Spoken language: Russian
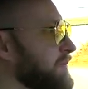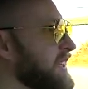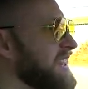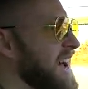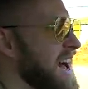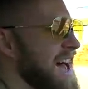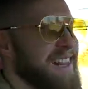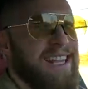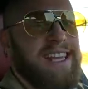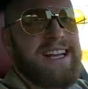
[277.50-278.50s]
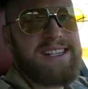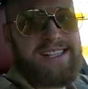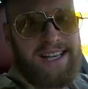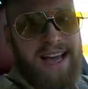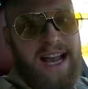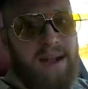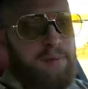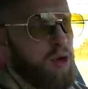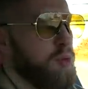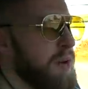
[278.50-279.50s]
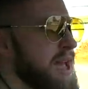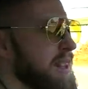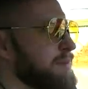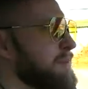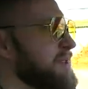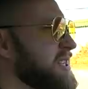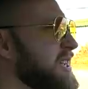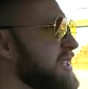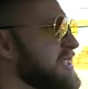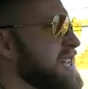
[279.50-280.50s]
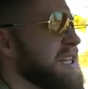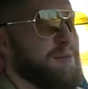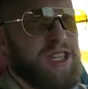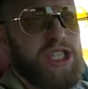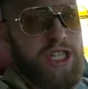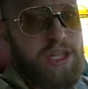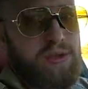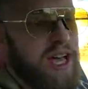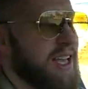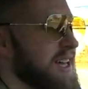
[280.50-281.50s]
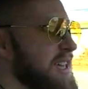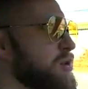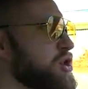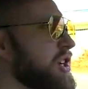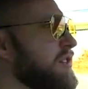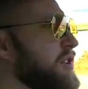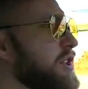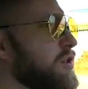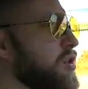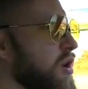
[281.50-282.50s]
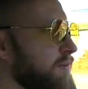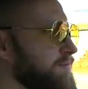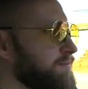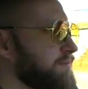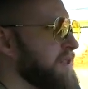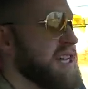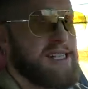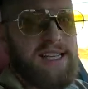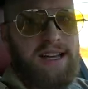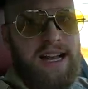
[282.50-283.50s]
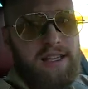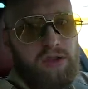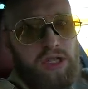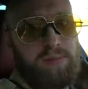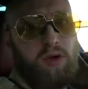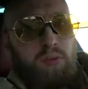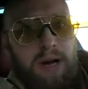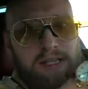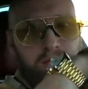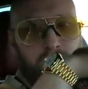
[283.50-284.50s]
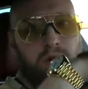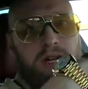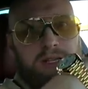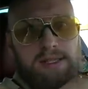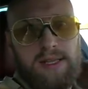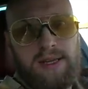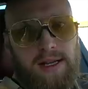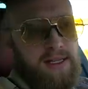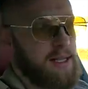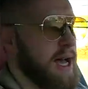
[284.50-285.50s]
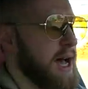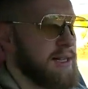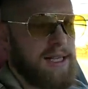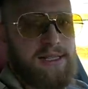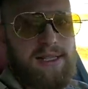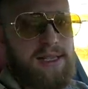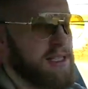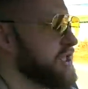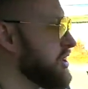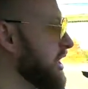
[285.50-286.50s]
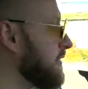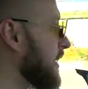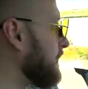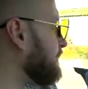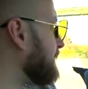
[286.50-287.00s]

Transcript: Да, это нерационально покупать там на последние деньги машину, да, как я уже говорил, но нерационально тоже покупать вот роликсы за 30 тысяч евро,